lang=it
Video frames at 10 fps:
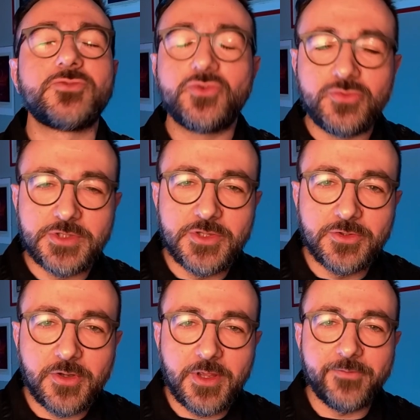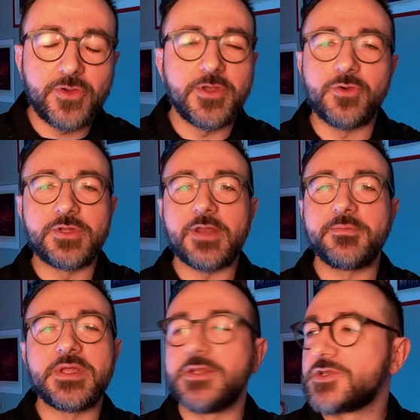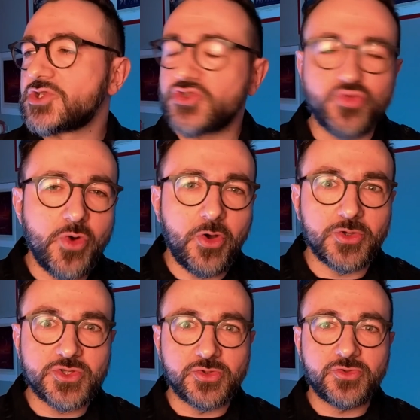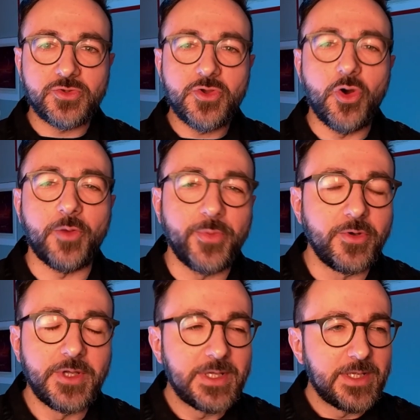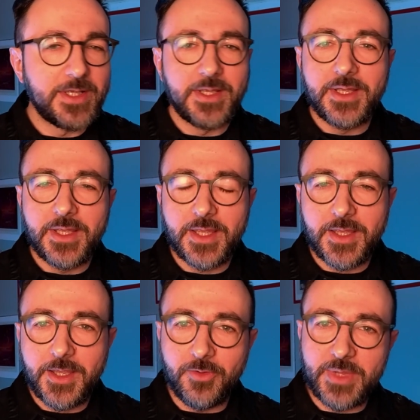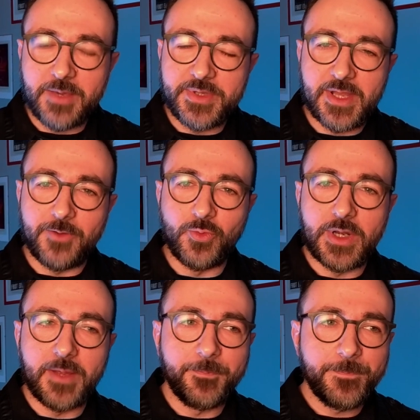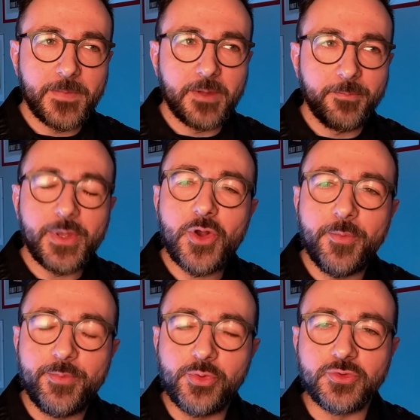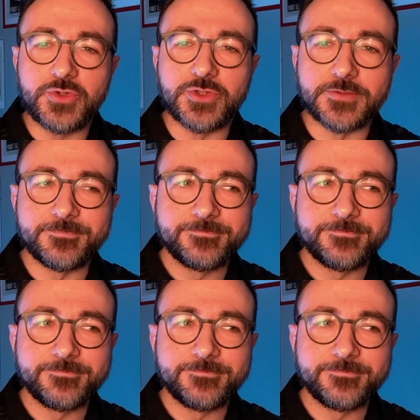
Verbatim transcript: tutti gli odori che voglio, a godermi il suolo sotto il corpo e non mi capiterà nulla. Però appunto,